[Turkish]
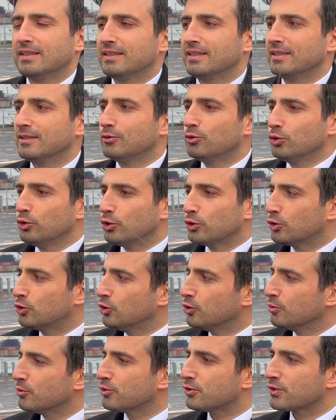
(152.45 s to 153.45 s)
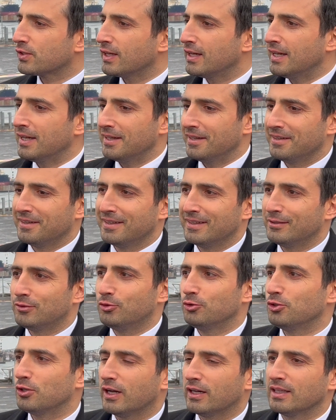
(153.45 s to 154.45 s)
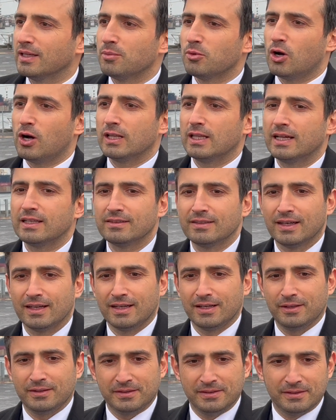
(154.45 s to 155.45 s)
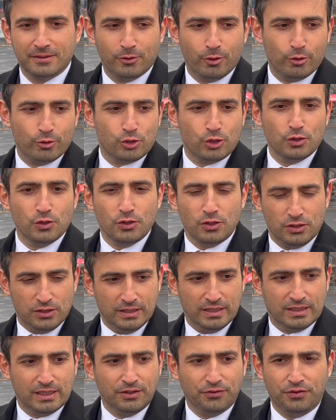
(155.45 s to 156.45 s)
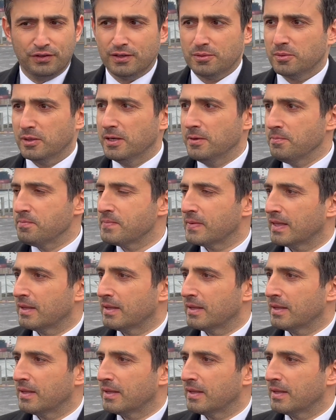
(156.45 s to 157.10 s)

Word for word: e, duyurduğumuzda e, dünyada bu alanda öncü iki firma